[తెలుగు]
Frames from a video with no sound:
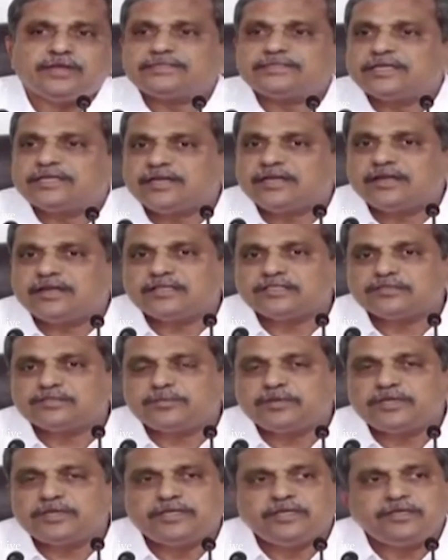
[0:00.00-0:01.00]
వైఎస్ఆర్
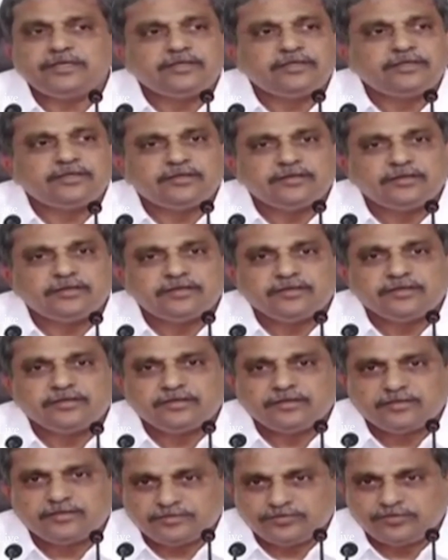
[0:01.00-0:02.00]
కాంగ్రెస్ పార్టీ
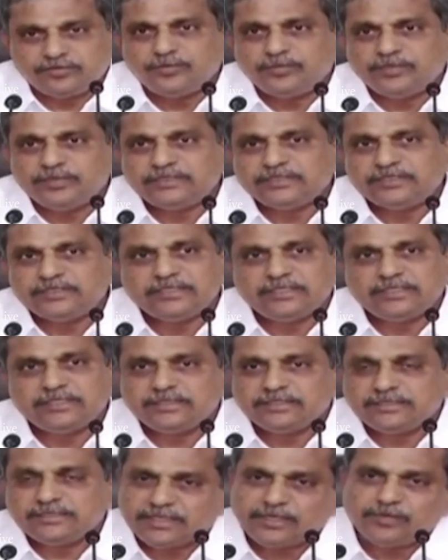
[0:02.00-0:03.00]
చూపించింది
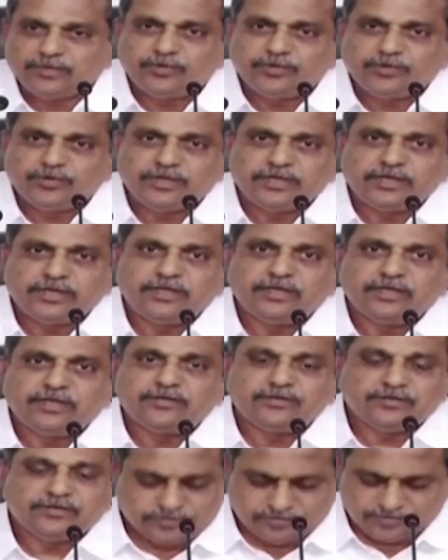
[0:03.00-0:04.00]
జగన్మోహన్ రెడ్డి
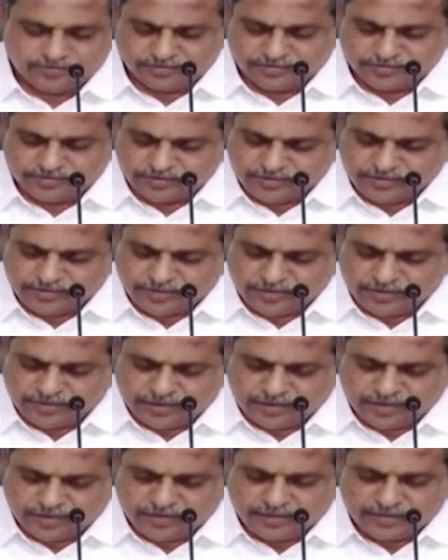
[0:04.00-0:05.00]
గారు
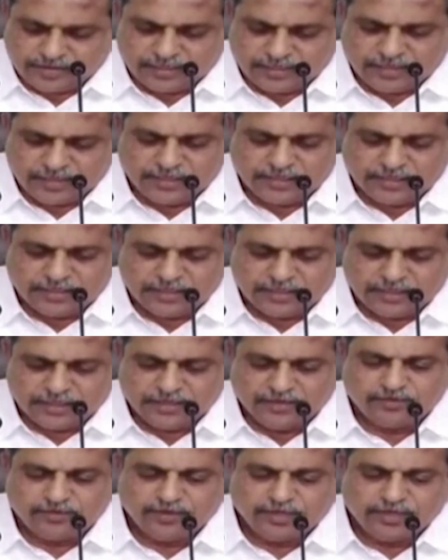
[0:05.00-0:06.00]
దానికి
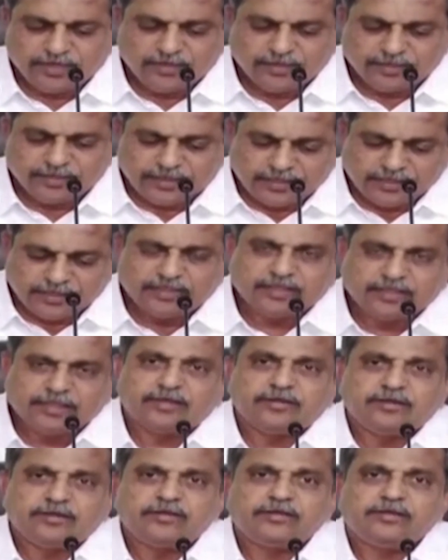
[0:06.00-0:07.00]
తగినట్టుగానే మరింత
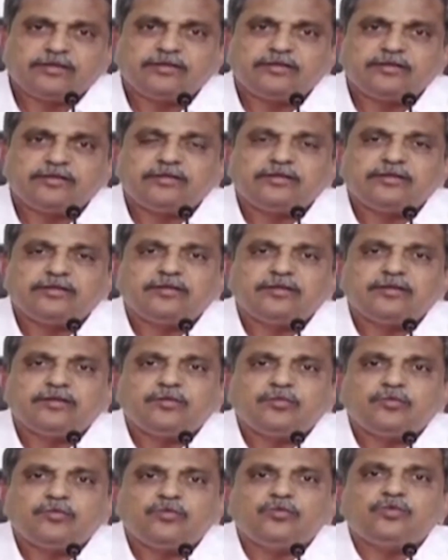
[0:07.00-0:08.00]

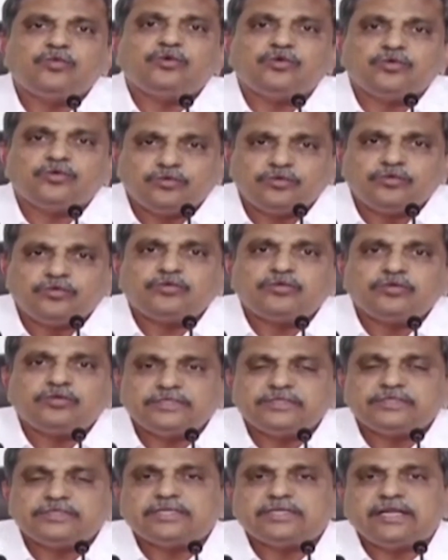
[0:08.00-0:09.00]
ముందుకు
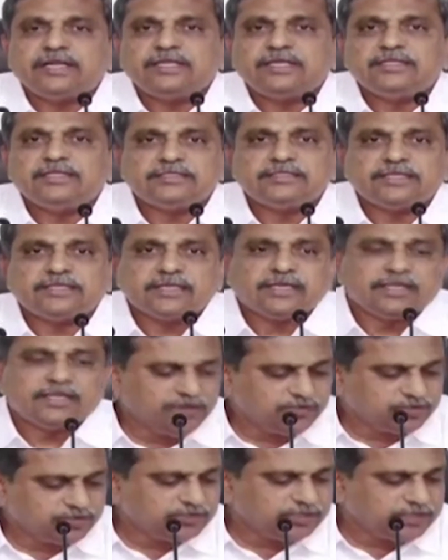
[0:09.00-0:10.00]
తీసుకెళ్లే దిశగా
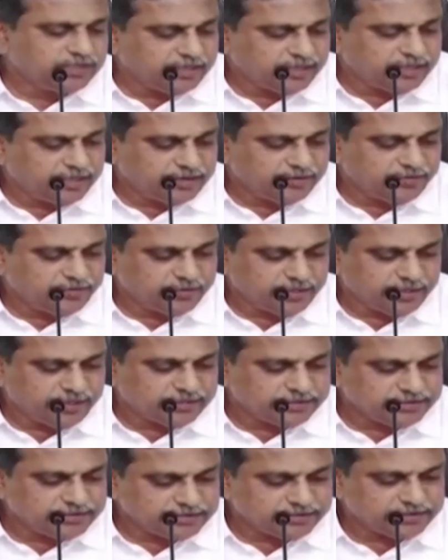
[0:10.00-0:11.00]
ఈరోజు నిర్ణయాలు కూడా
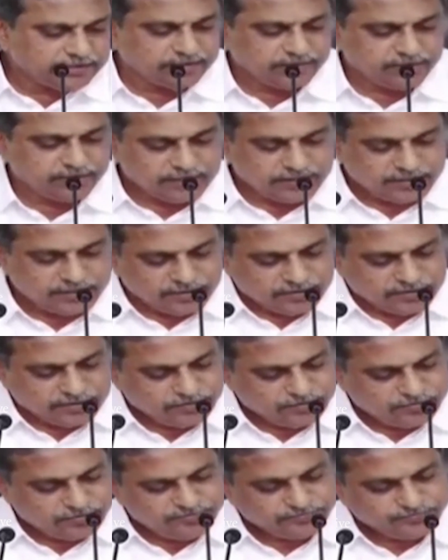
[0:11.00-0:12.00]
ఆయన చేశారు
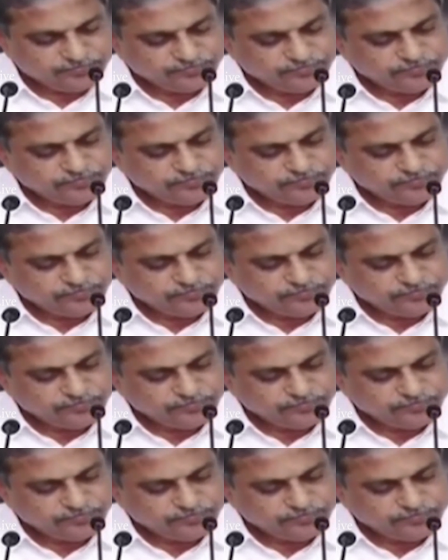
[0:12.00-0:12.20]
అధ్యక్షులు